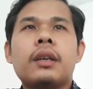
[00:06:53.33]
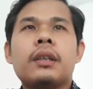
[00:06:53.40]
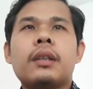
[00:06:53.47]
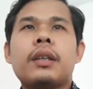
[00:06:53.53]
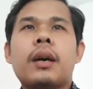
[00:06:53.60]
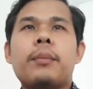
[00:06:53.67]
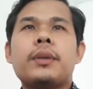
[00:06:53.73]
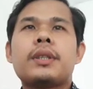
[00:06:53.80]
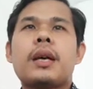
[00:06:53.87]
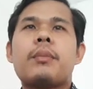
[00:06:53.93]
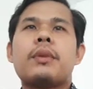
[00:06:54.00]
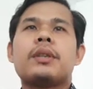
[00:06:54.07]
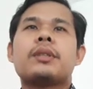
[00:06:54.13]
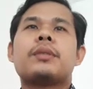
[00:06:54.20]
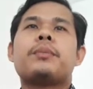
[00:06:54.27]
Tetapi
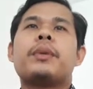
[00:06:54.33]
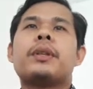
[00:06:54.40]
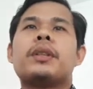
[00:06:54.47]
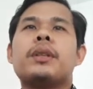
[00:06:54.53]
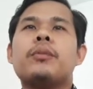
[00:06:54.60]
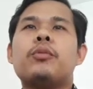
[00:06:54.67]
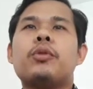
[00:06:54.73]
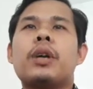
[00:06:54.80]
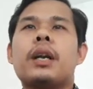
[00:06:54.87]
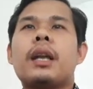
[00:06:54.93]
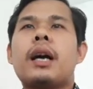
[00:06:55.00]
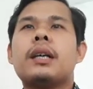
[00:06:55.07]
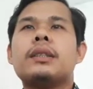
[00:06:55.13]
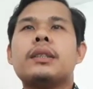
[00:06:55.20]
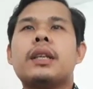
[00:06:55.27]
sama seperti bukan
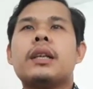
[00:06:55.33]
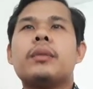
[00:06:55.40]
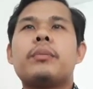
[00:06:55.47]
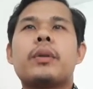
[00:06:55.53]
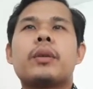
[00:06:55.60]
hanya